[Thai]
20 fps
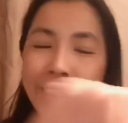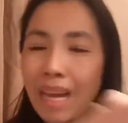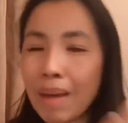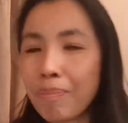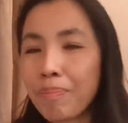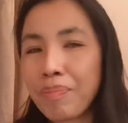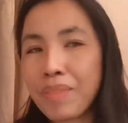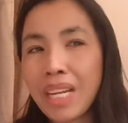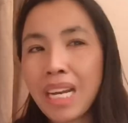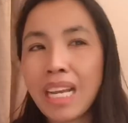บ
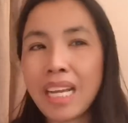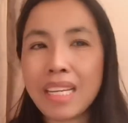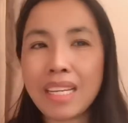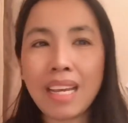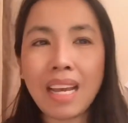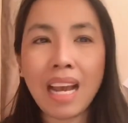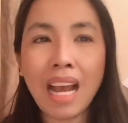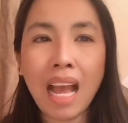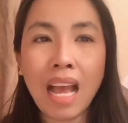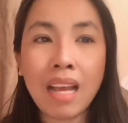อะไร
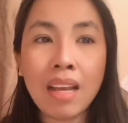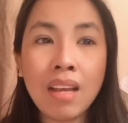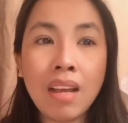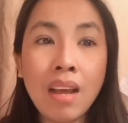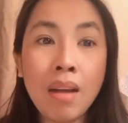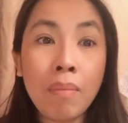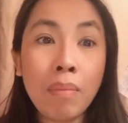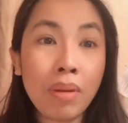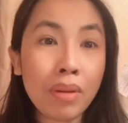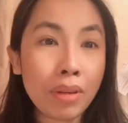เงี้ยค่ะ
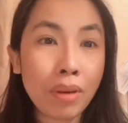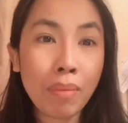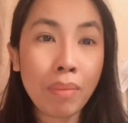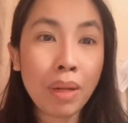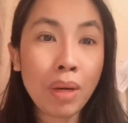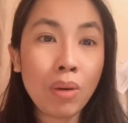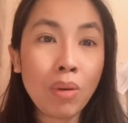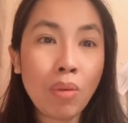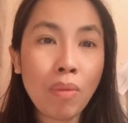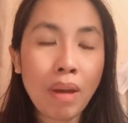เพราะเรา
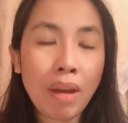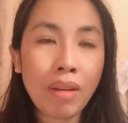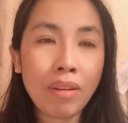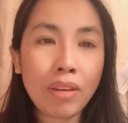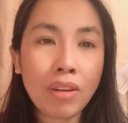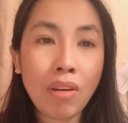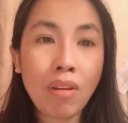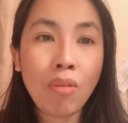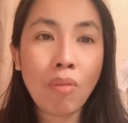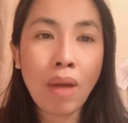ไม่รู้ว่า
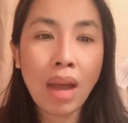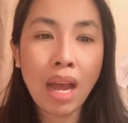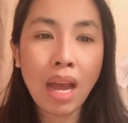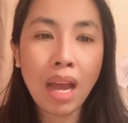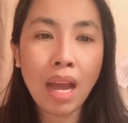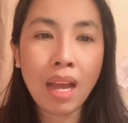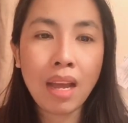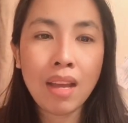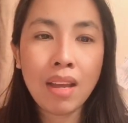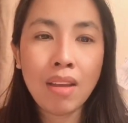เนาะว่า
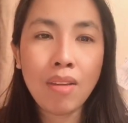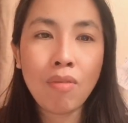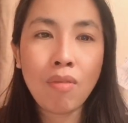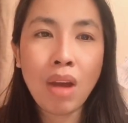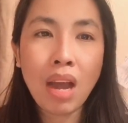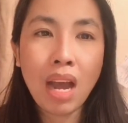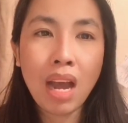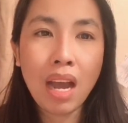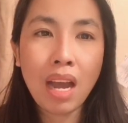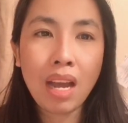
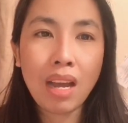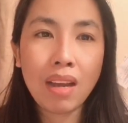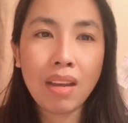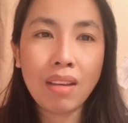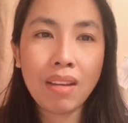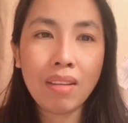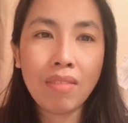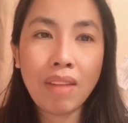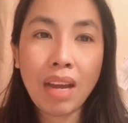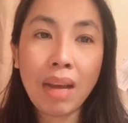ว่า
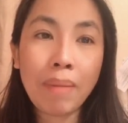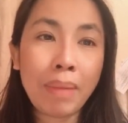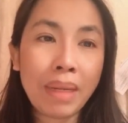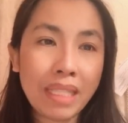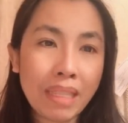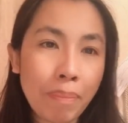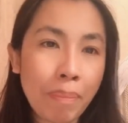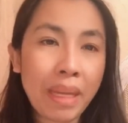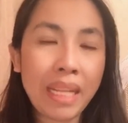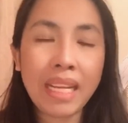ว่ามัน
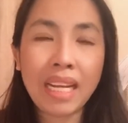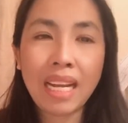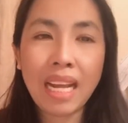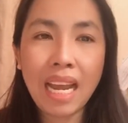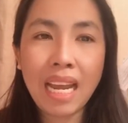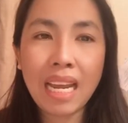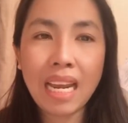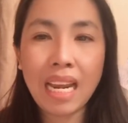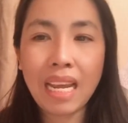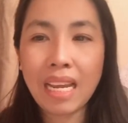จะเป็นยังไง
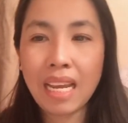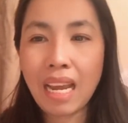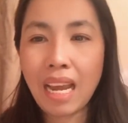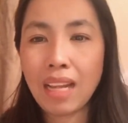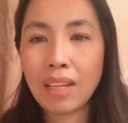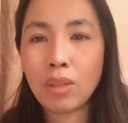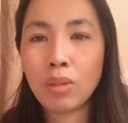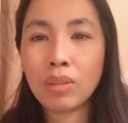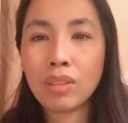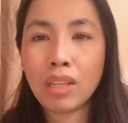อะไรเงี้ย
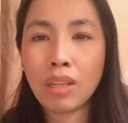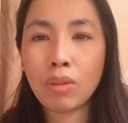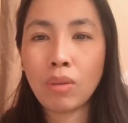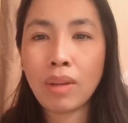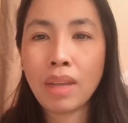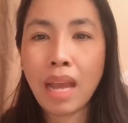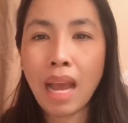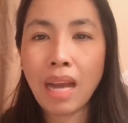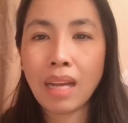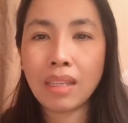ทุกสิ่งทุ
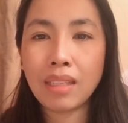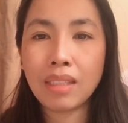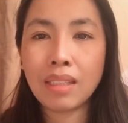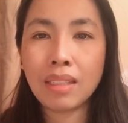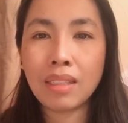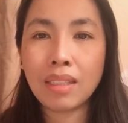กอย่างคือ